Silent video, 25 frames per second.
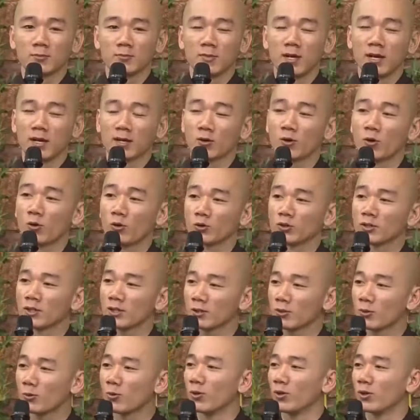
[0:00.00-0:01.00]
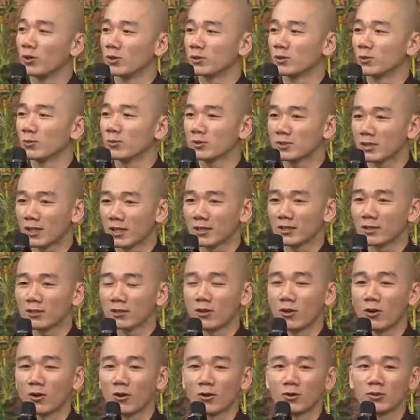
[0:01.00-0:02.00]
Mà khổ nhất của chúng
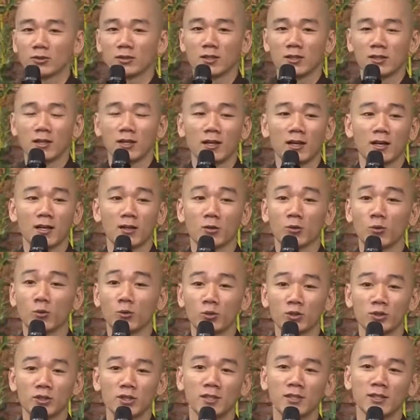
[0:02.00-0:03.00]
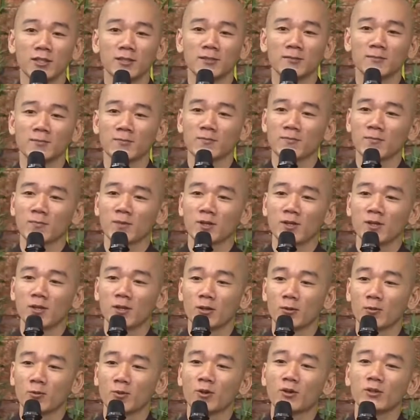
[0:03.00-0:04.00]
sanh đó chính là ngu si,
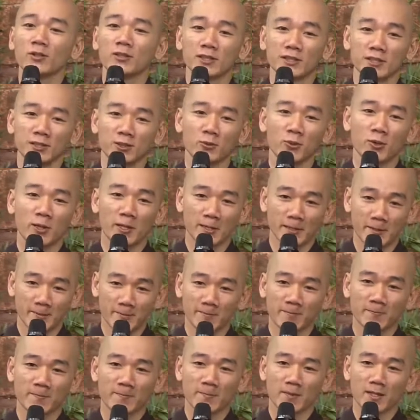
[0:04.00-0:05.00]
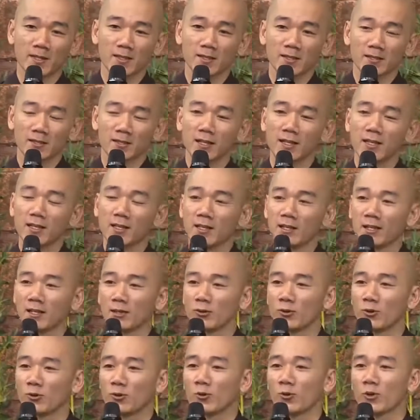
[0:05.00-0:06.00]
không có trí tuệ. Đây là
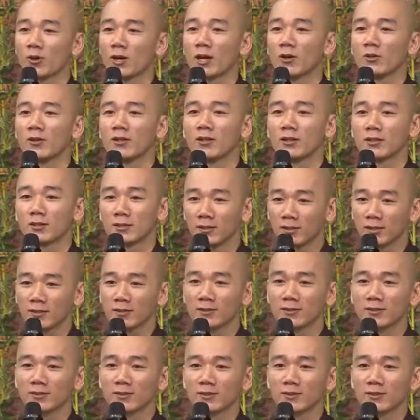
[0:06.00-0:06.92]
nỗi khổ đau lớn nhất.